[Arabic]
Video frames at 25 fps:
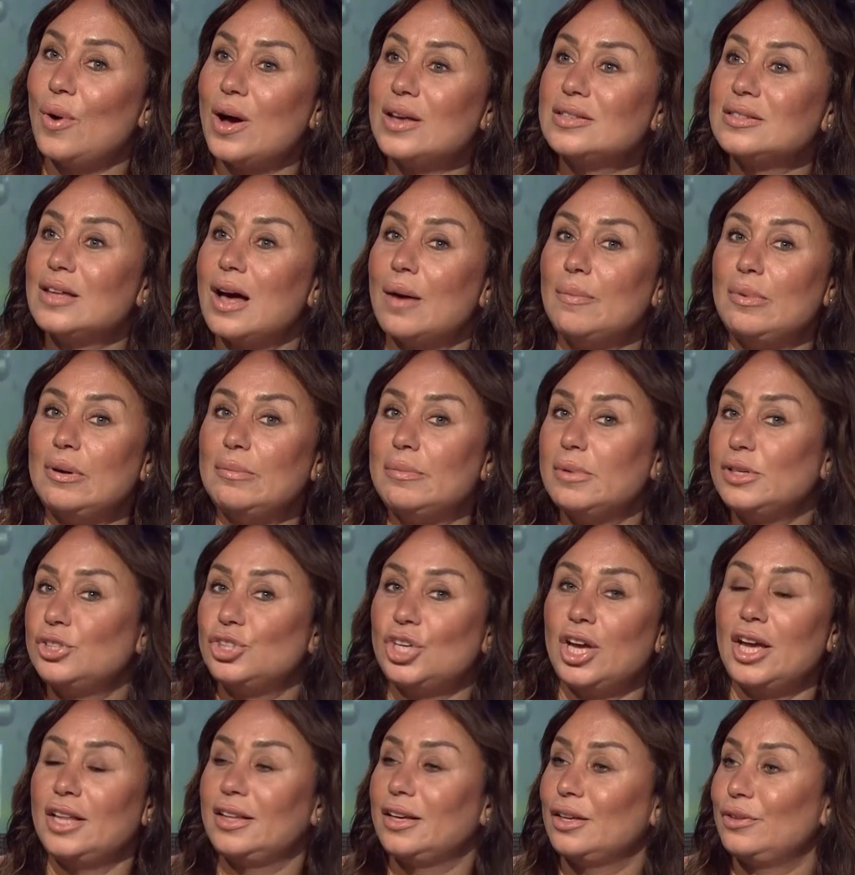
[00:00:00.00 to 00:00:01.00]
اصعب
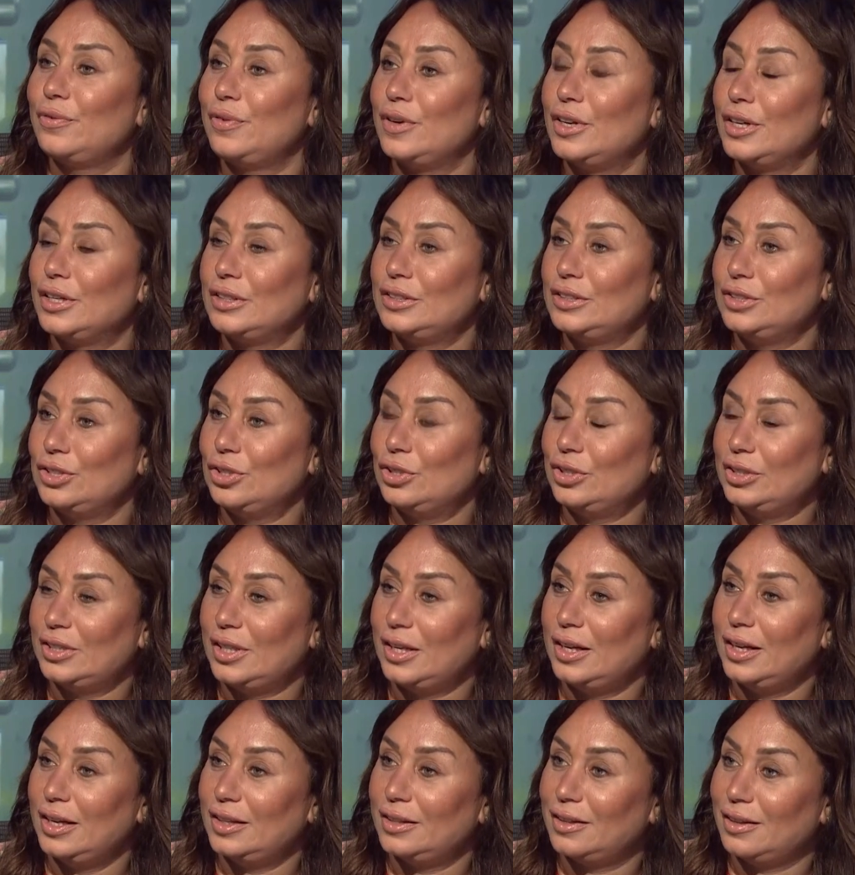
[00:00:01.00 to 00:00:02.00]
المشاهد كانت في الاختيار
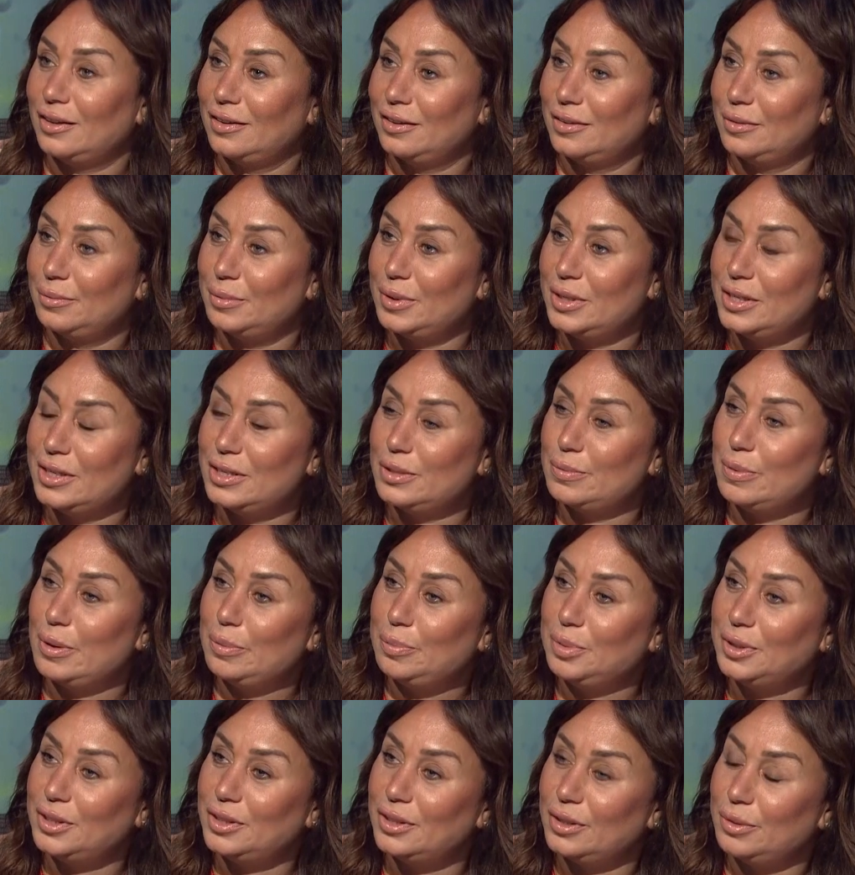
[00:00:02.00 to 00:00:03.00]
ثلاثه بالنسبه
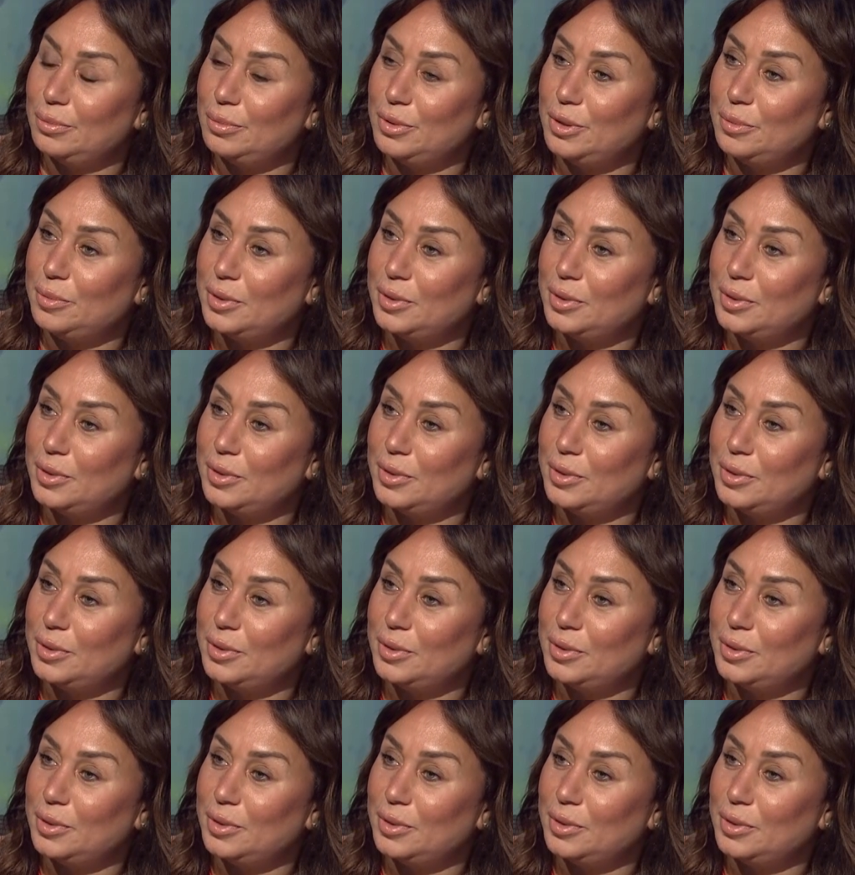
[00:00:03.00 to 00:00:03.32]
لبيتر مين